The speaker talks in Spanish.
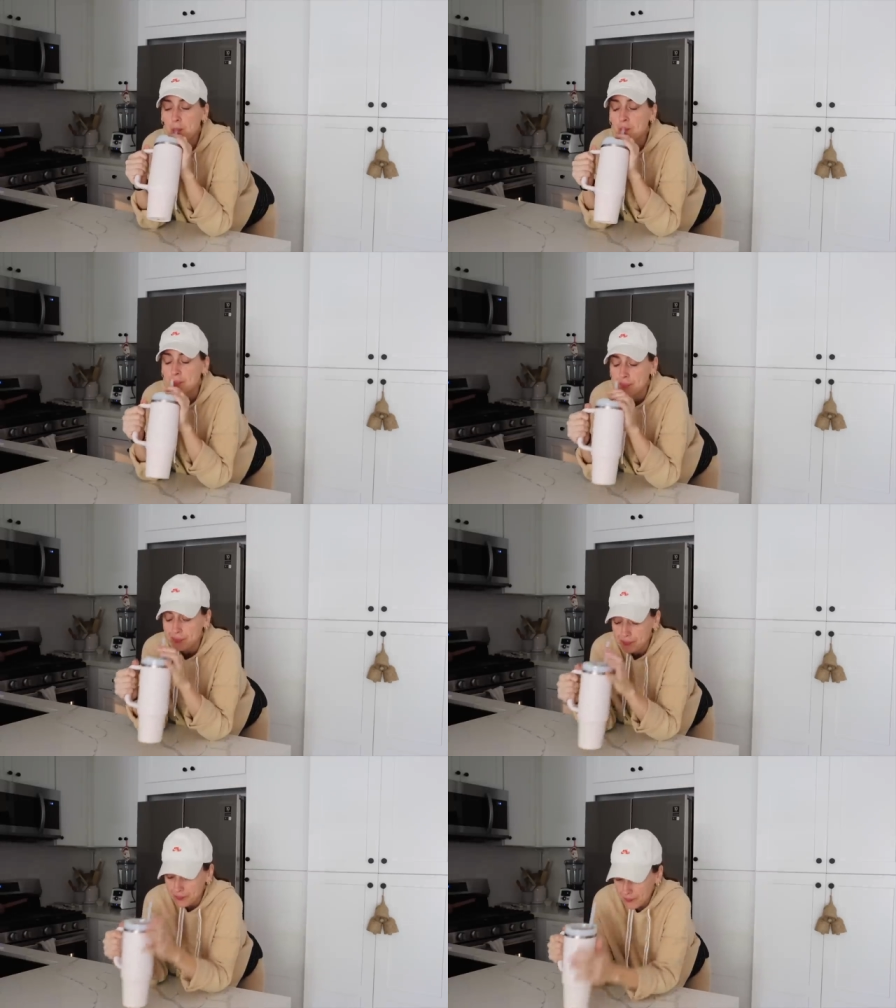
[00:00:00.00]

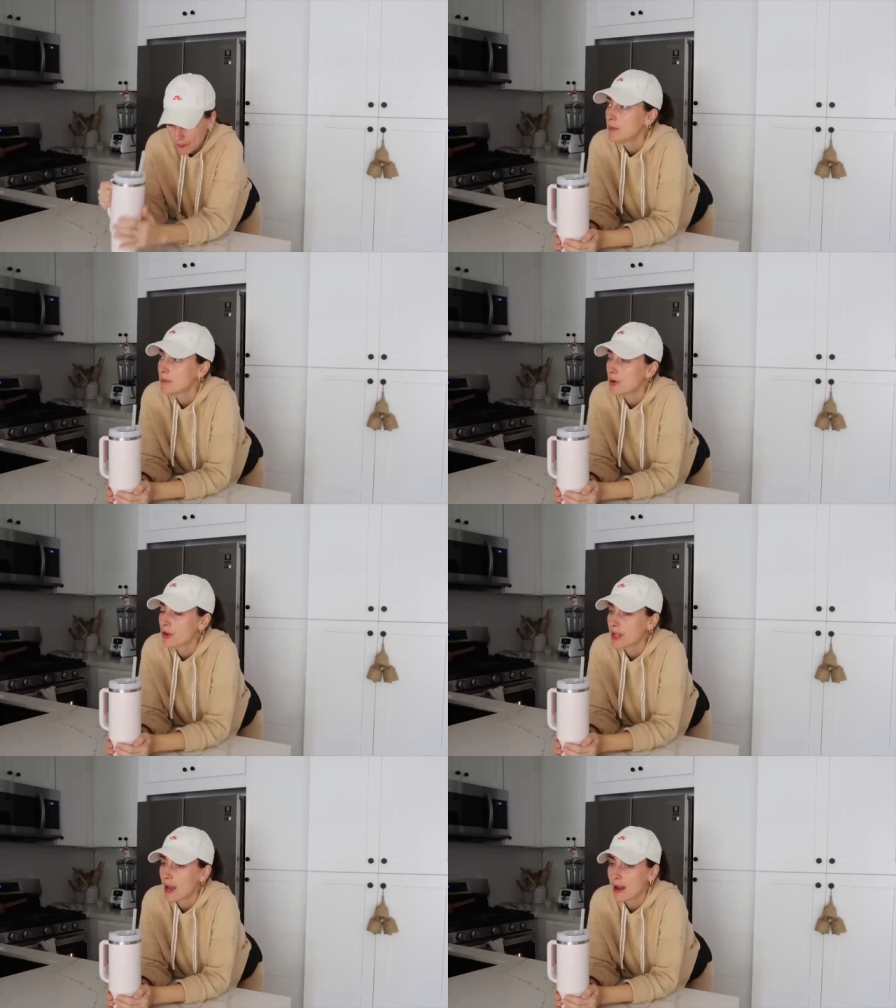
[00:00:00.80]
Y
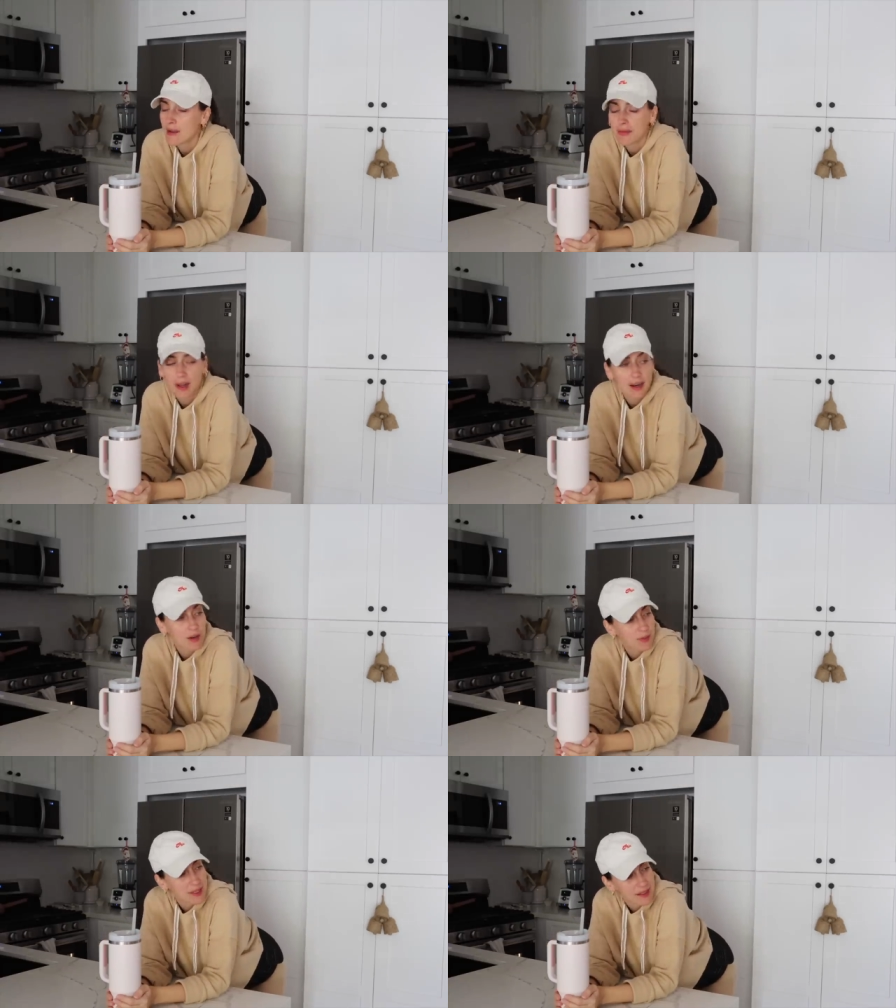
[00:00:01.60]
voy a
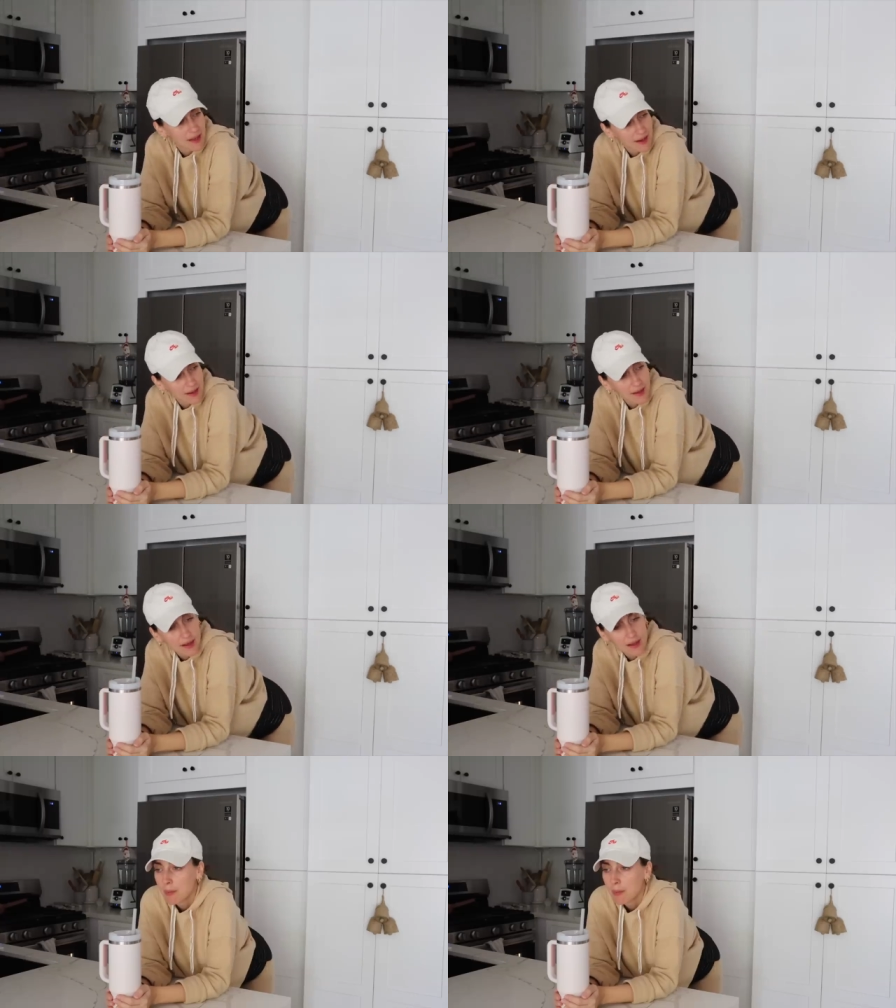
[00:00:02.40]
fregarlo más tarde.